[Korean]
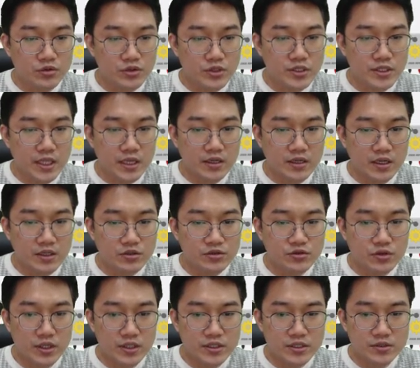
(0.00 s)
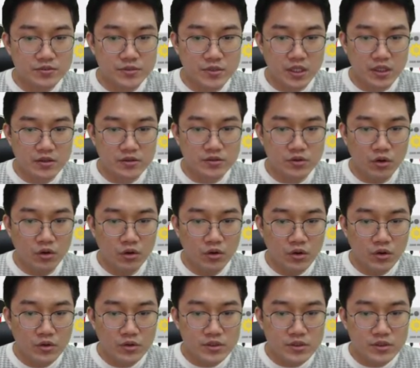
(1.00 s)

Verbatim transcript: 또 진행을 할 수가 있습니다 그래서